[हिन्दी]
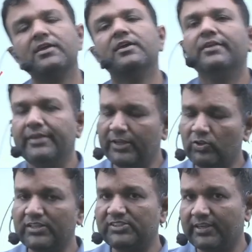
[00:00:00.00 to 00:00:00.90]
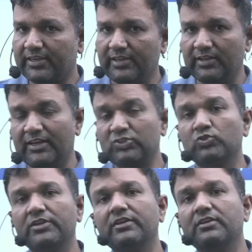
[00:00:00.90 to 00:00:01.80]
ठीक है तो आज ये की क्लास हुई
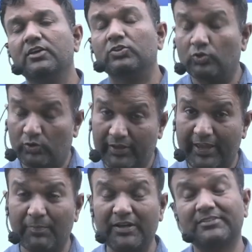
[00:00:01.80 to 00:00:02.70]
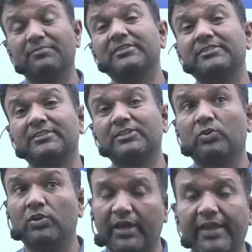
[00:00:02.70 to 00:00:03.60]
तो एक बार सभी सेशन को
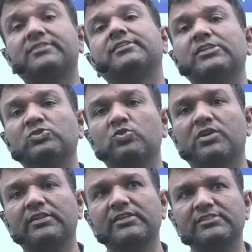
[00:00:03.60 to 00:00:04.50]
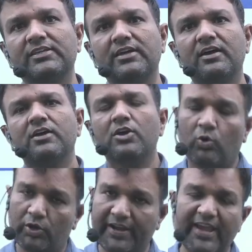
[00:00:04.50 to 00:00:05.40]
लाइक शेयर जरूर कर दीजिएगा और
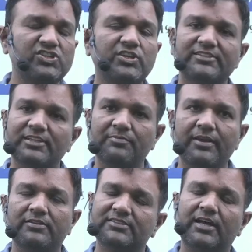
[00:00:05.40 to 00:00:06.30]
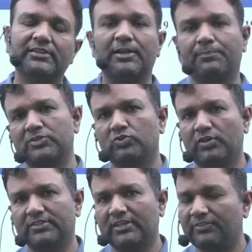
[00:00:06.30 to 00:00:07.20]
नेक्स्ट सेशन में शानदार प्रश्नों के
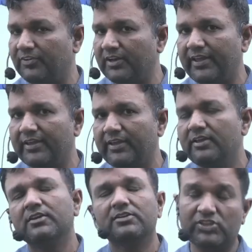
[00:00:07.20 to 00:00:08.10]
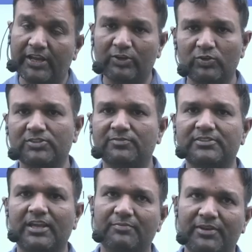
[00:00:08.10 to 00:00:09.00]
साथ फिर आएंगे चैनल को
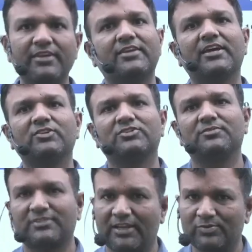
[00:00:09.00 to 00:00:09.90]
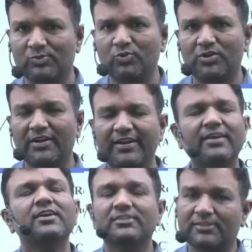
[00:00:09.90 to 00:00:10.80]
सब्सक्राइब नहीं किया तो सब्सक्राइब जरूर कर लें
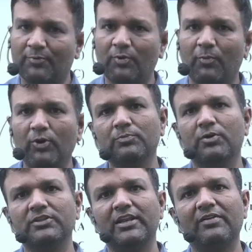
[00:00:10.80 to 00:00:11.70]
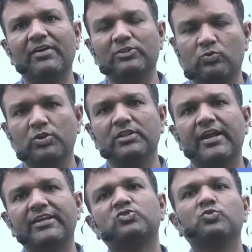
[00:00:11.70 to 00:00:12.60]
सबको बहुत बहुत धन्यवाद गुड नाइट
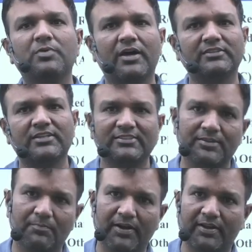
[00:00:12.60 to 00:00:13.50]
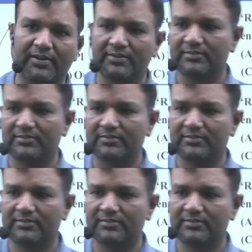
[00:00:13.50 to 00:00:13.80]
शुभ रात्रि सब बाखैर